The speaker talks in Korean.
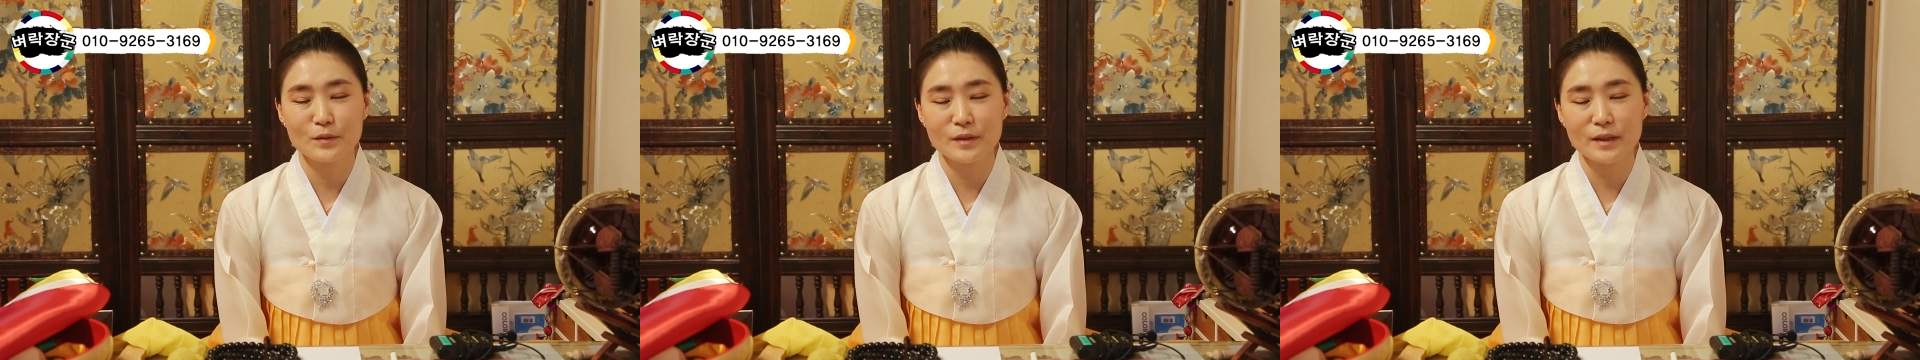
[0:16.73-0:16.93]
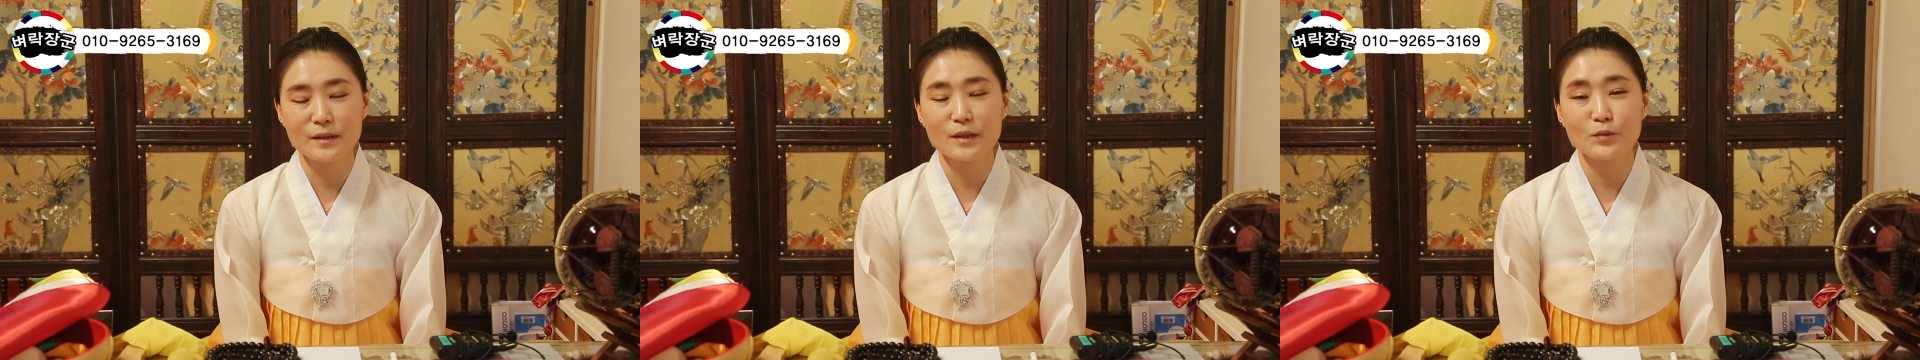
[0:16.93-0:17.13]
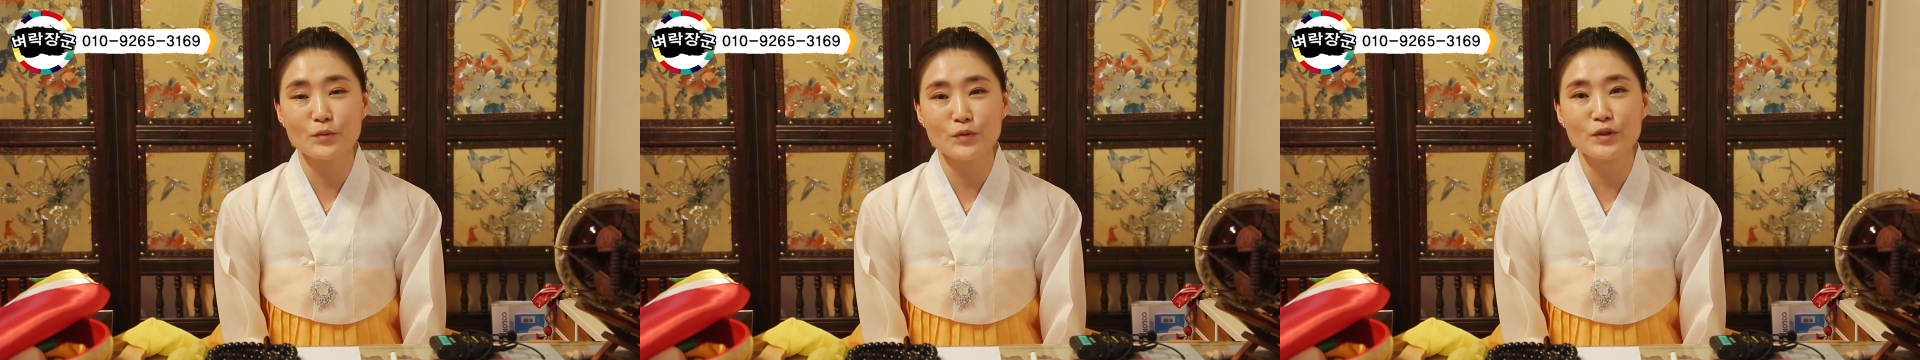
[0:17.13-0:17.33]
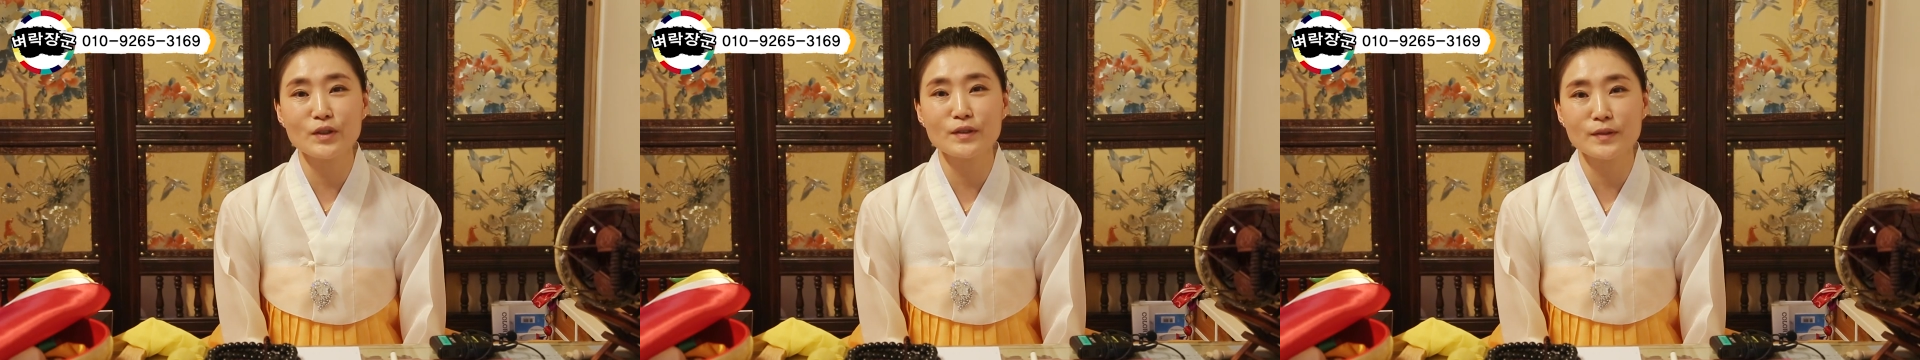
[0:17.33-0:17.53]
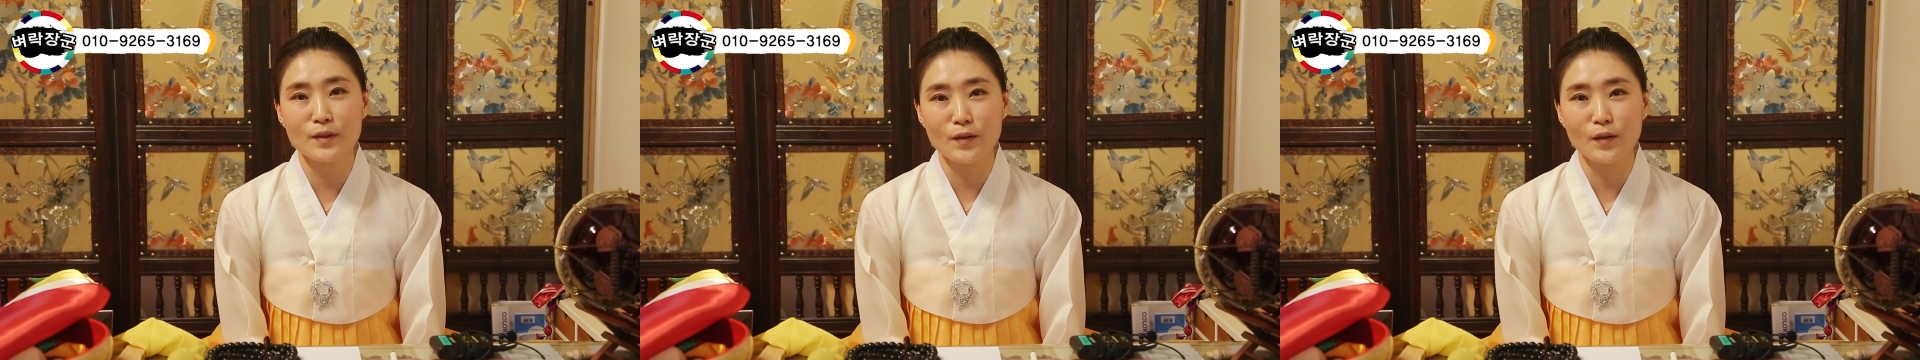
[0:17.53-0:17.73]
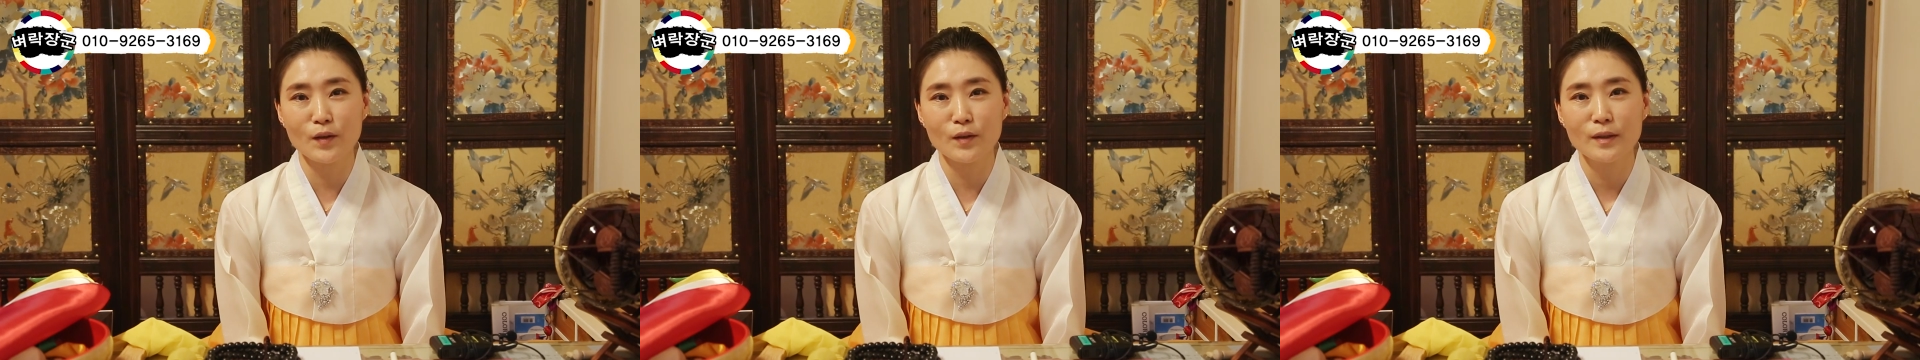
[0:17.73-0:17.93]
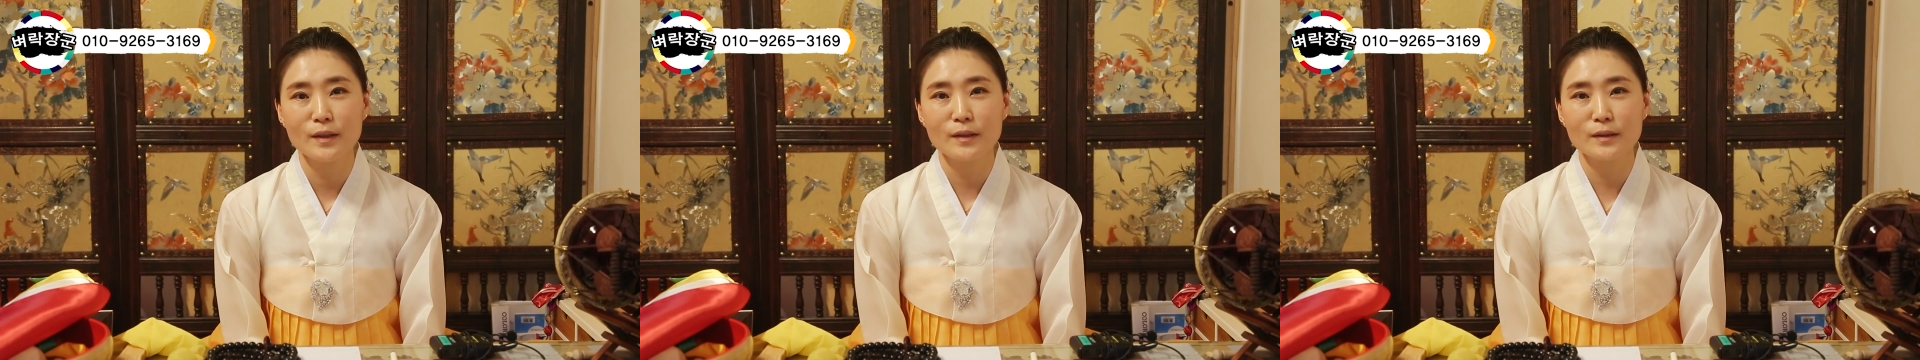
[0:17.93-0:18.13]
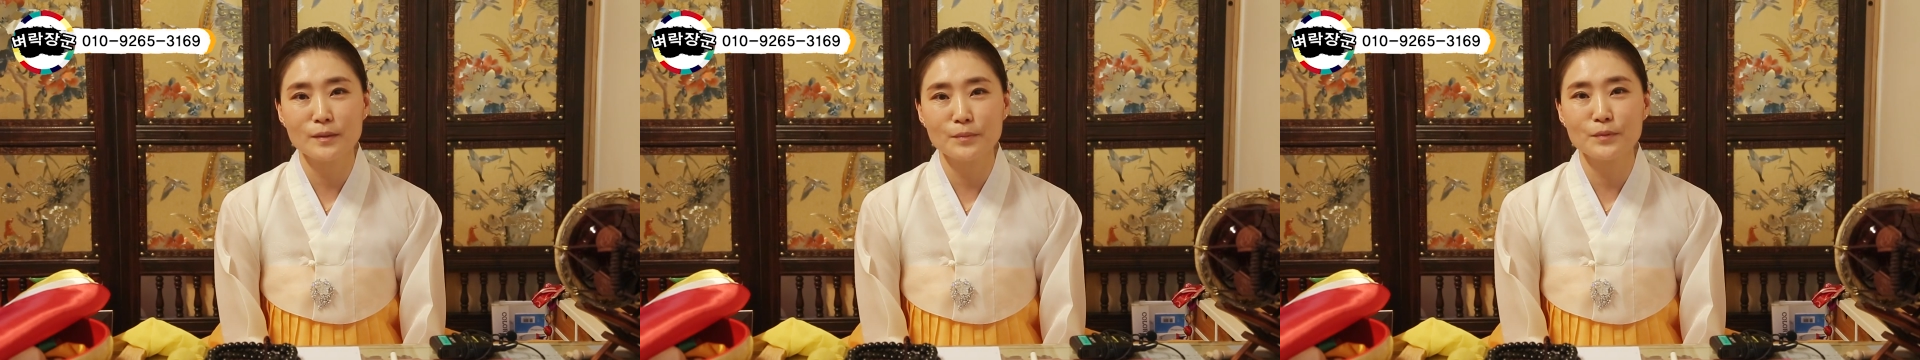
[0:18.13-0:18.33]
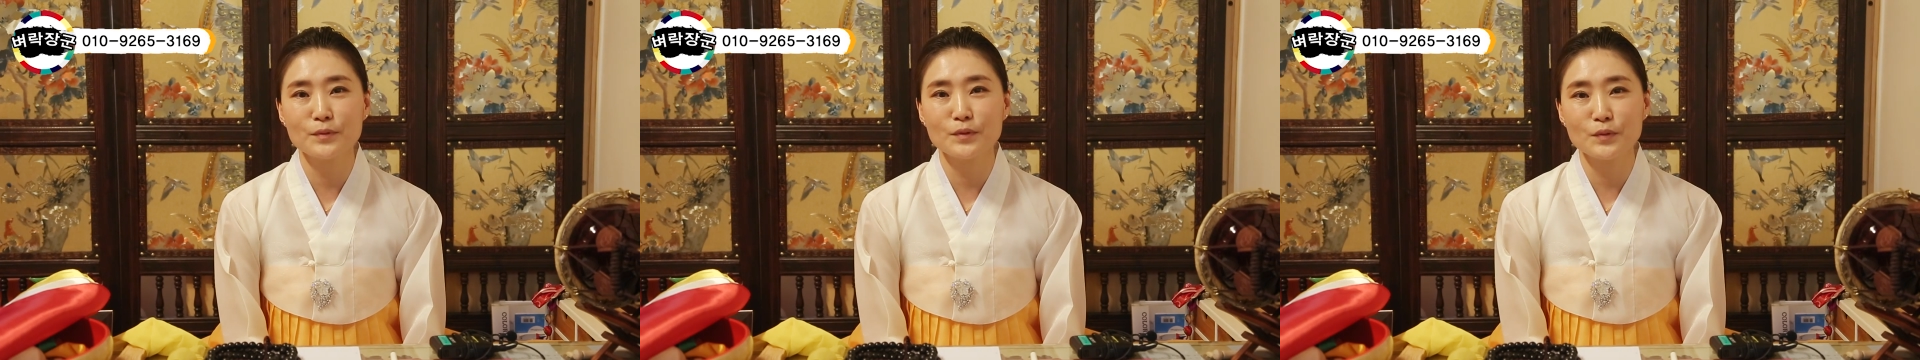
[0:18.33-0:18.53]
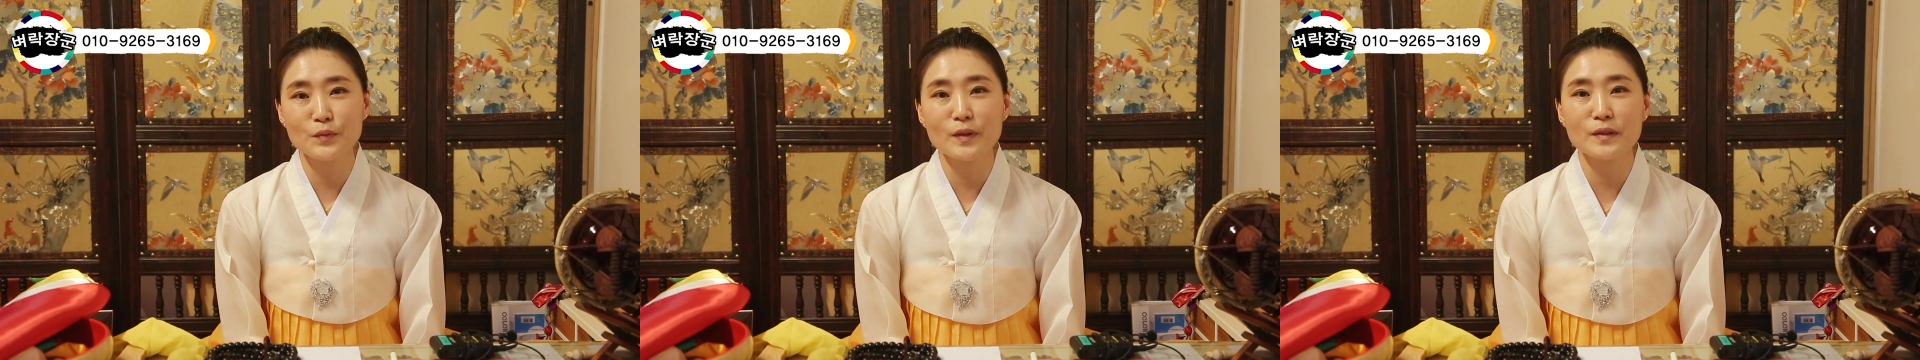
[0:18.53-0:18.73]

찾아주셔서 그분들